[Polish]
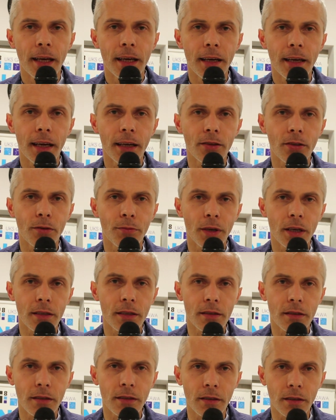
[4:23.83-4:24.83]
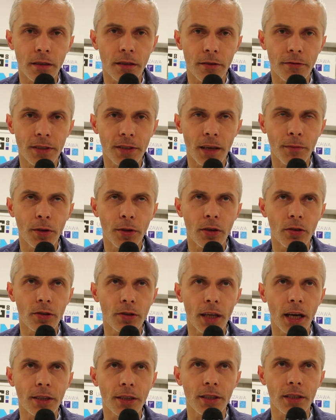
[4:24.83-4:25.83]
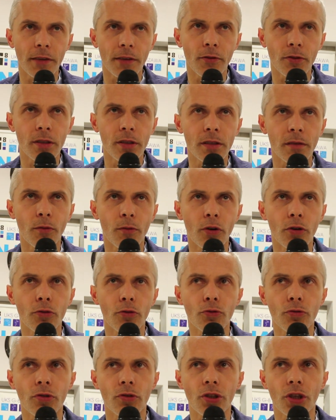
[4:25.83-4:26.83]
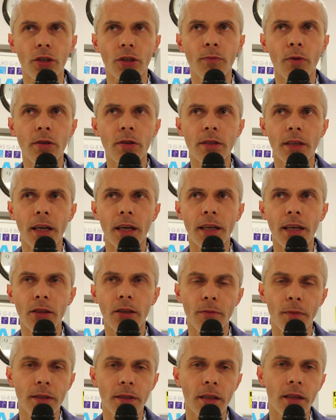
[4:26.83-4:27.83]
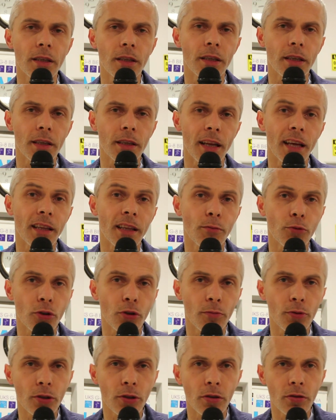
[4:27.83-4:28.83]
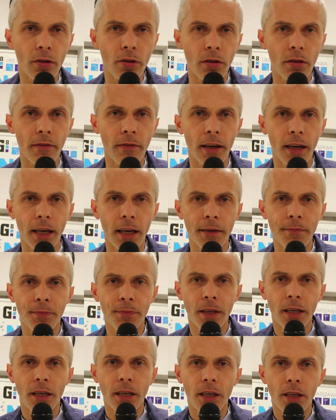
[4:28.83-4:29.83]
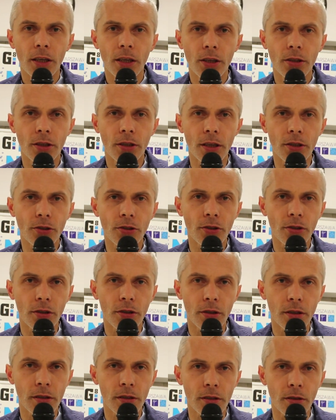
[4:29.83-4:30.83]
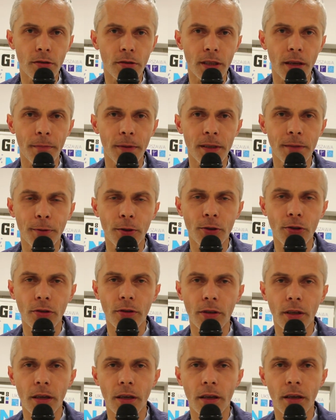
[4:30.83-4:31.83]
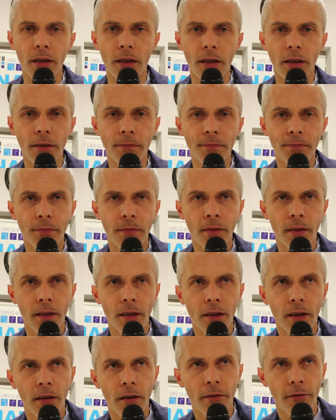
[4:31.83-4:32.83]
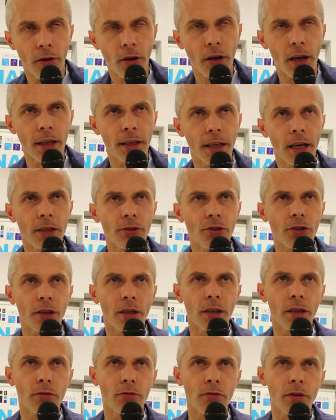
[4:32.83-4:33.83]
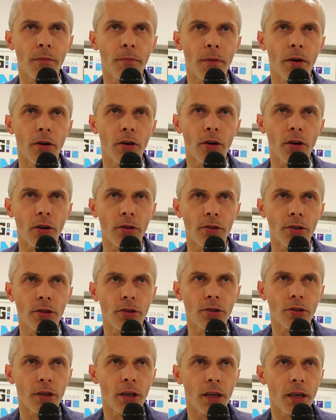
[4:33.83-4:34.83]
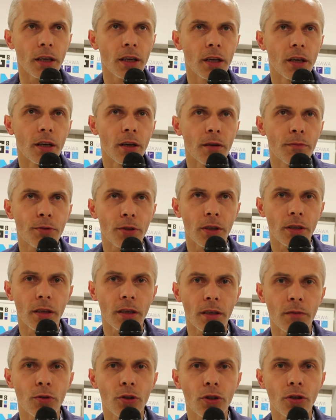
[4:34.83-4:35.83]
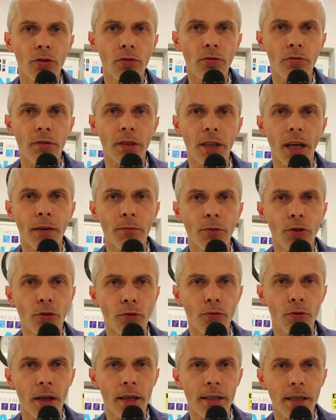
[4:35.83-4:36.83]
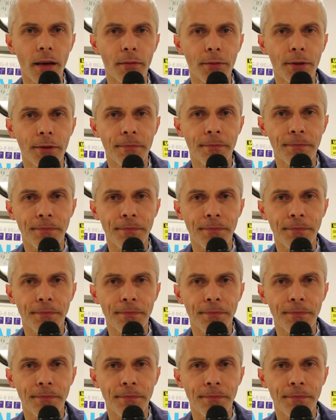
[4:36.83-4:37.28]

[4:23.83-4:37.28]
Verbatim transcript: Natomiast w semikontakcie zawodnicy mogą już uderzać mocniej, natomiast te techniki nadal muszą być kontrolowane i też są zabezpieczone w ochraniacze, które mają chronić się przed jakimiś kontuzjami czy urazami